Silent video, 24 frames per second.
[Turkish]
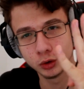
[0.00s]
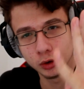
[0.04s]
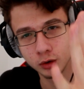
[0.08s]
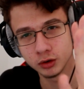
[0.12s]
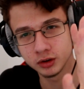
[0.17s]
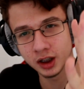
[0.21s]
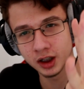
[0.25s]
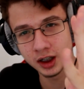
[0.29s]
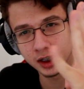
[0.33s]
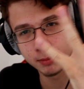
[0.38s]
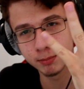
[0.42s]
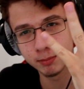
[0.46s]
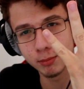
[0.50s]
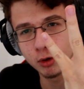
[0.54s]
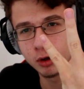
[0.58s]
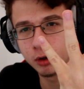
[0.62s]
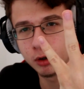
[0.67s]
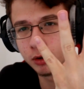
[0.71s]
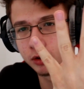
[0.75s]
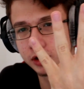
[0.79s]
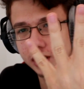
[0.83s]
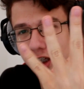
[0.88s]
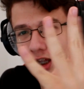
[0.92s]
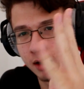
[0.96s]
4 tane
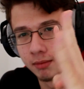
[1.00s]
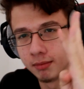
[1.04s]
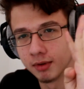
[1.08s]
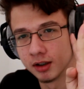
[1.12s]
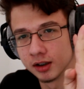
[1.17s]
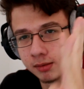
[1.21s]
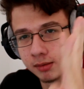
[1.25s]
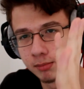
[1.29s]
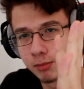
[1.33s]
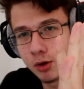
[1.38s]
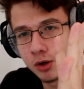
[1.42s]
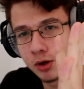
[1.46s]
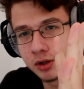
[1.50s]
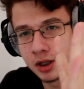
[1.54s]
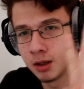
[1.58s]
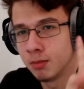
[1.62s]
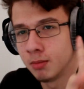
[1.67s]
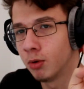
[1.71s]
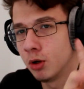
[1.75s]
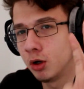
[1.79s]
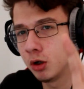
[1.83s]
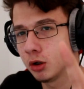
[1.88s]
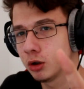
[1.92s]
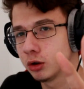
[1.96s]
böyle göstermem lazım. Böyle
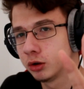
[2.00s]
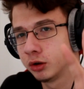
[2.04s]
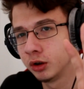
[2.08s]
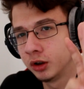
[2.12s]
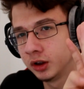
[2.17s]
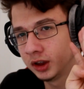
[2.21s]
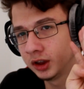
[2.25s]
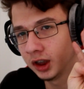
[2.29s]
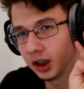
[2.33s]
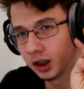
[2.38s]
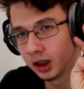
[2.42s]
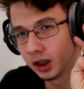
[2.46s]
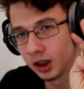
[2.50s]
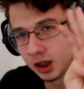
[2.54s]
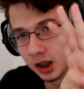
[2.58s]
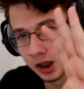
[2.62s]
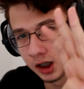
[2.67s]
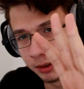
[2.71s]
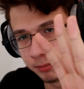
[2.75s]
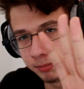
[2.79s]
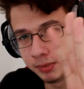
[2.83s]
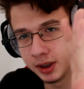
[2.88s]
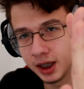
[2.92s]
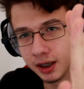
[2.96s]
değil. Böyle gösterince
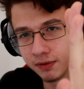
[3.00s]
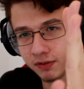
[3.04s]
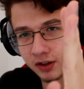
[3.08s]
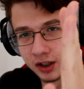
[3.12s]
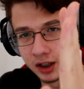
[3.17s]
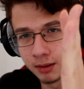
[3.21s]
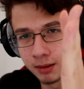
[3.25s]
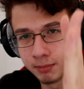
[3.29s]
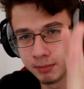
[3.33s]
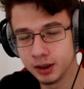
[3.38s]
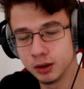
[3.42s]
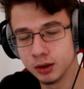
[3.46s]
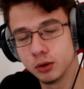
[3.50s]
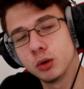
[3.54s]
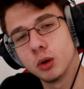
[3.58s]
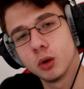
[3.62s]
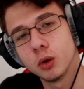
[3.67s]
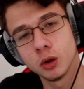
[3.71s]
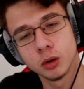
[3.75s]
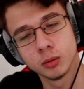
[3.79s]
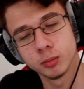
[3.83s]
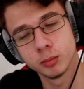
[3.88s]
1'e falan mı yazıyor?